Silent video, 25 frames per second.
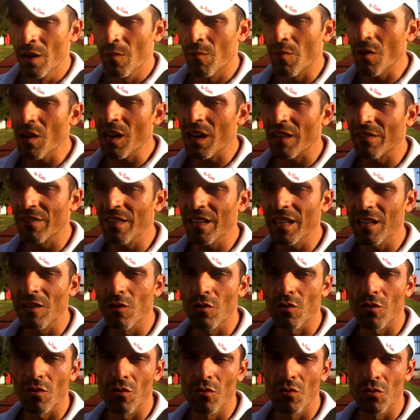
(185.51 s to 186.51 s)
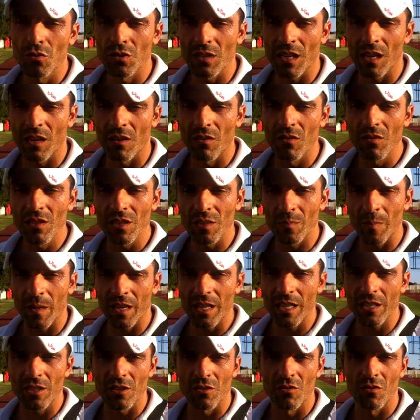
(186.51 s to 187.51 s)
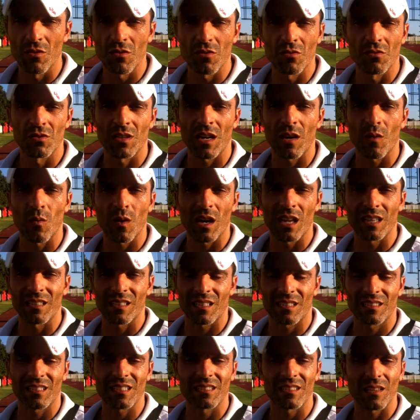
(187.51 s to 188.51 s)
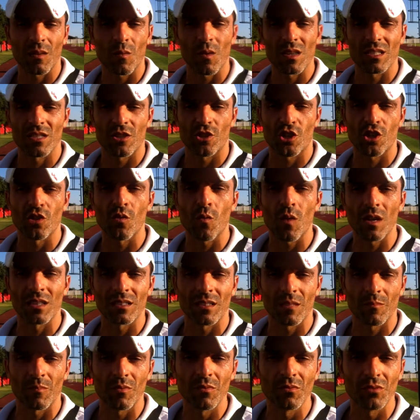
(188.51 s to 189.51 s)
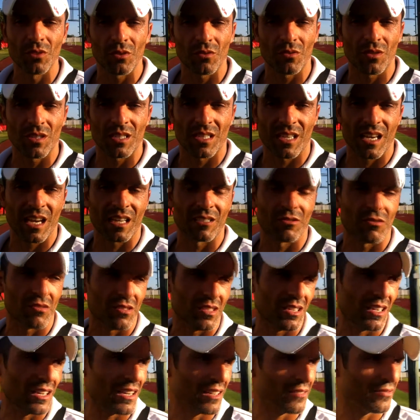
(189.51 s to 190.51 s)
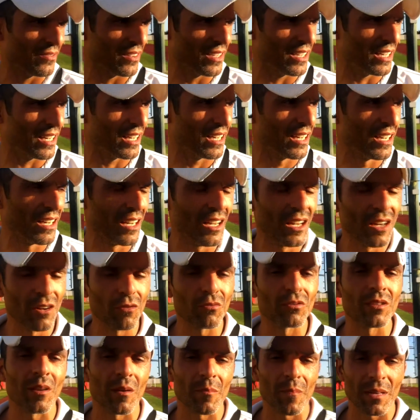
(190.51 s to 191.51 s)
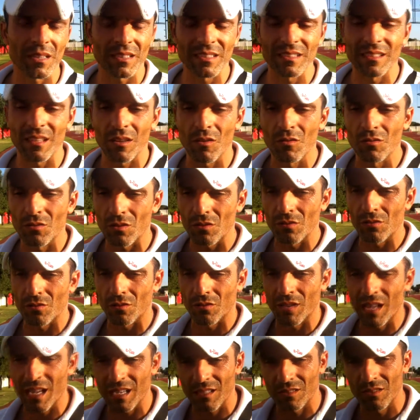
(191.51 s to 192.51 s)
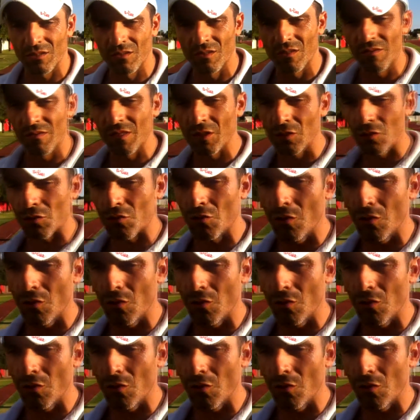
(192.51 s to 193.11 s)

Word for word: Poi alla fine l'ho chiusa con gli spareggi, l'ho chiusa a 47, quasi 50 punti, ho rischiato sino alla fine l'ultima partita contro il Tonaro dove ho vinto